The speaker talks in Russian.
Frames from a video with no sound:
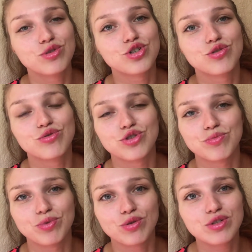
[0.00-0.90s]

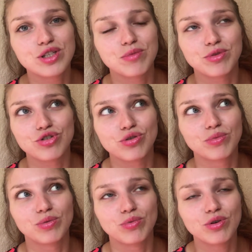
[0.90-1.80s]
очень-очень просто,
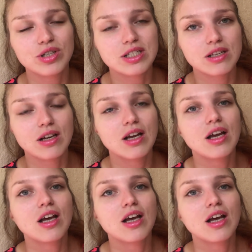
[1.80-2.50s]
причем он борется